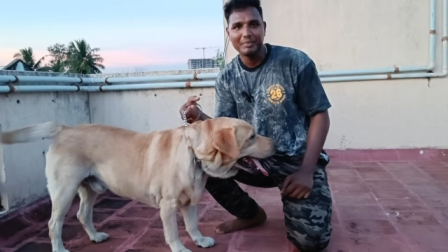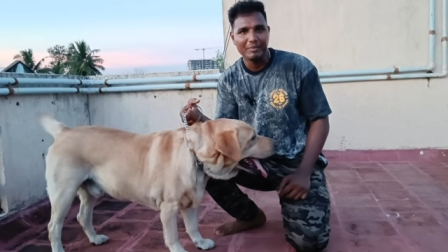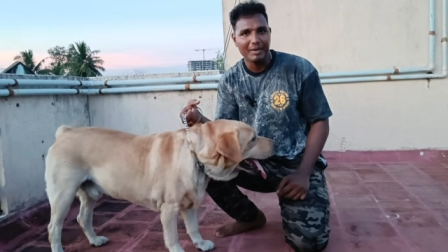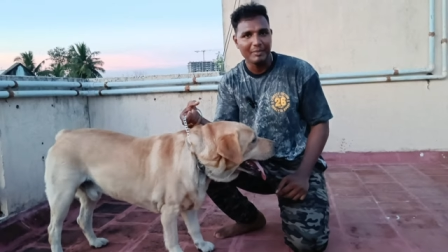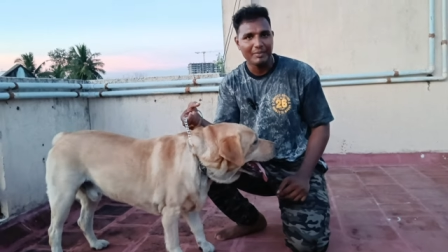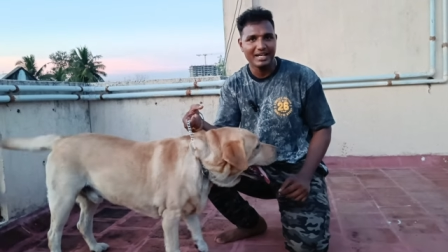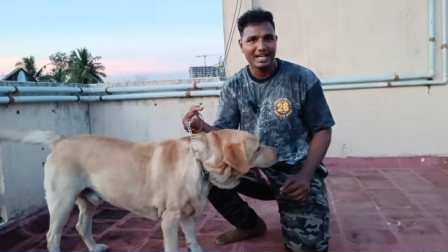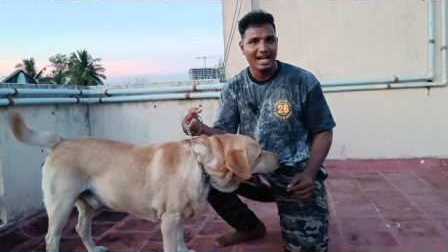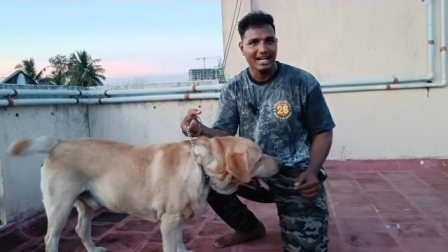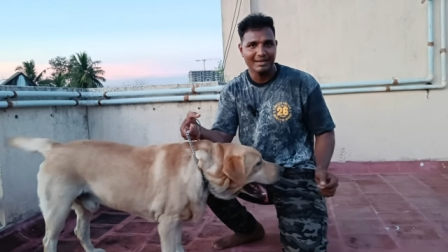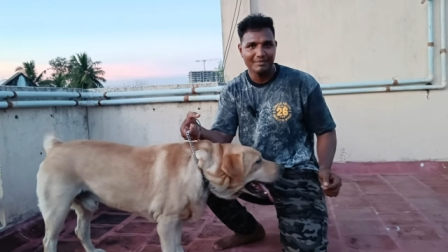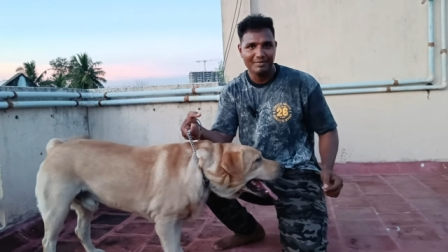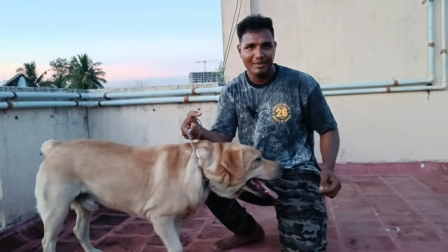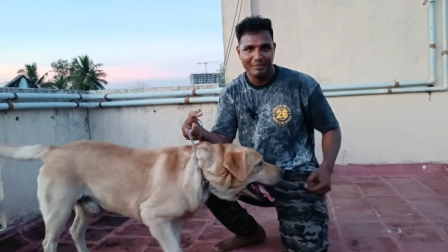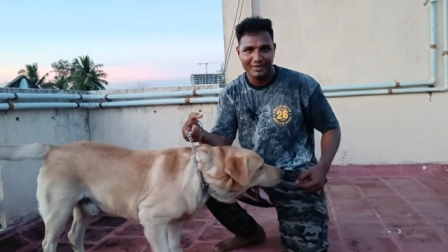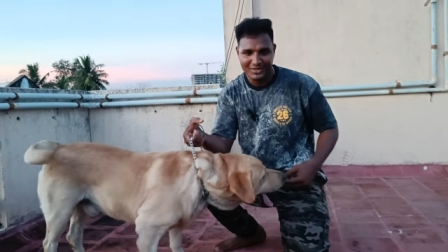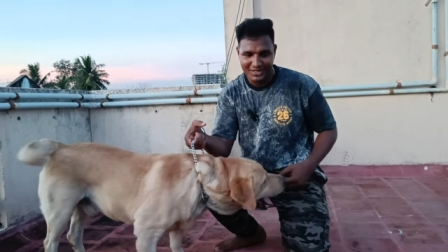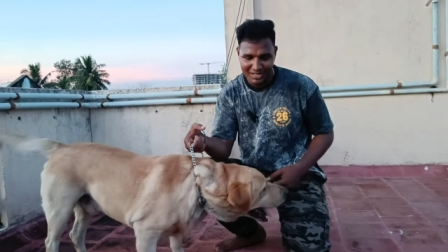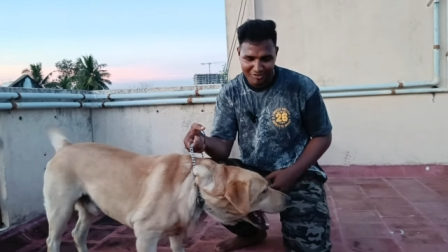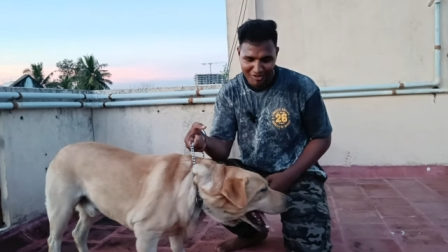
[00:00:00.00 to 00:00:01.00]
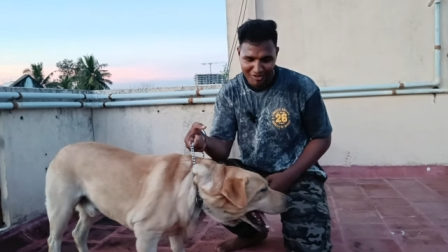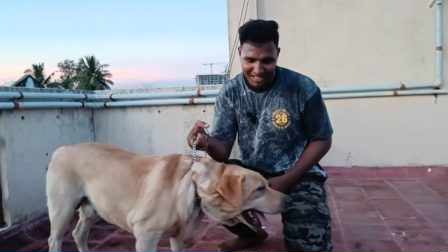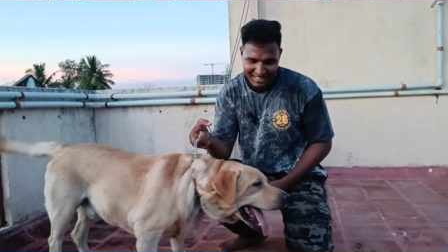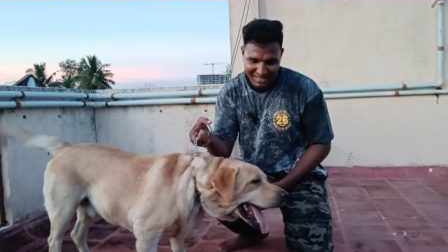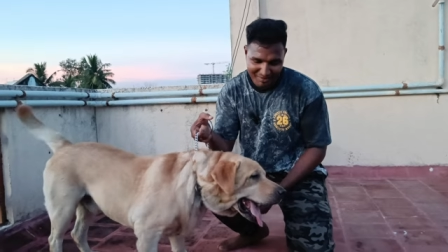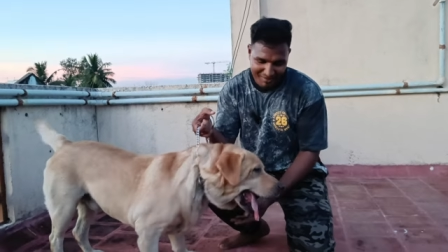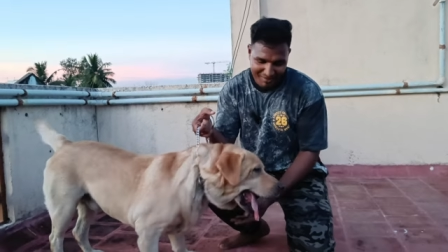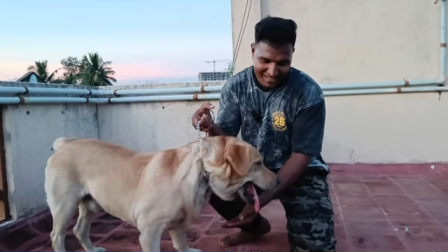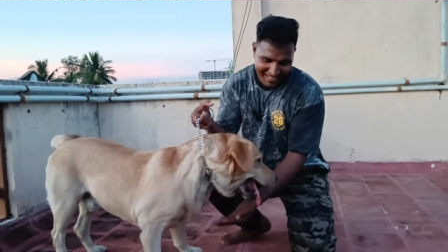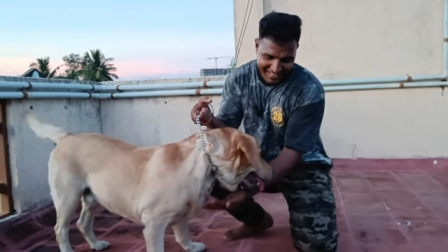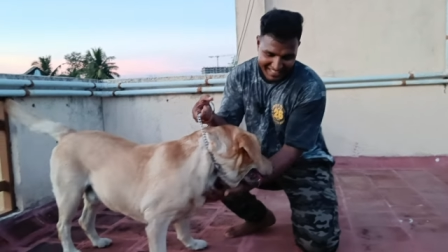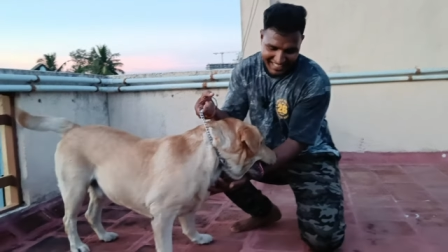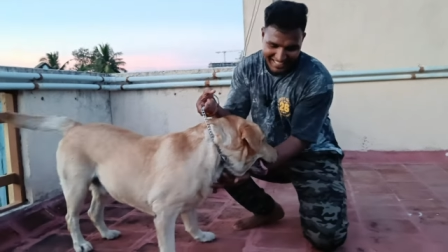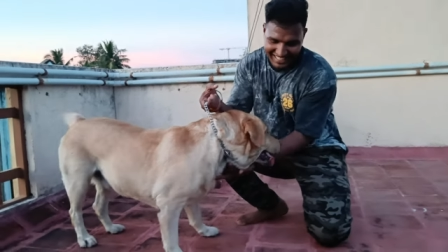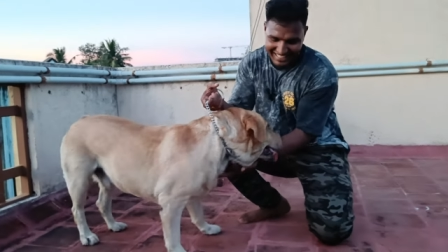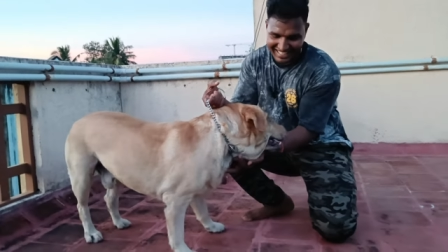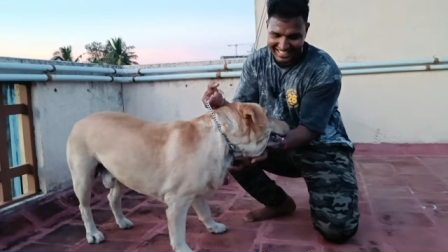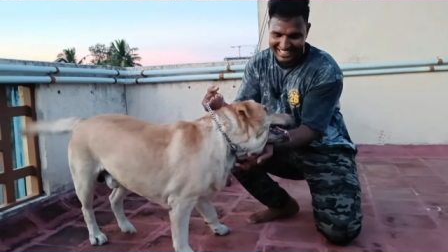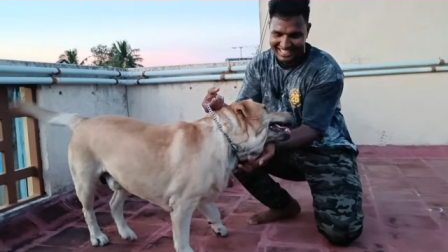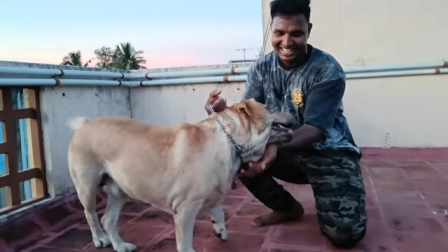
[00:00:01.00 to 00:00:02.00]
இப்ப பப்பி காட்டின பப்பிஸோட ஃபாதரை
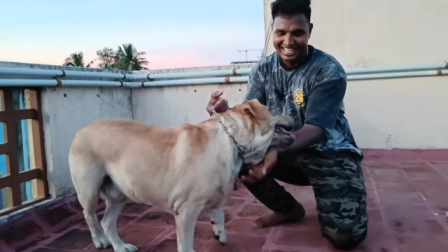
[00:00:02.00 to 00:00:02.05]
பாருங்க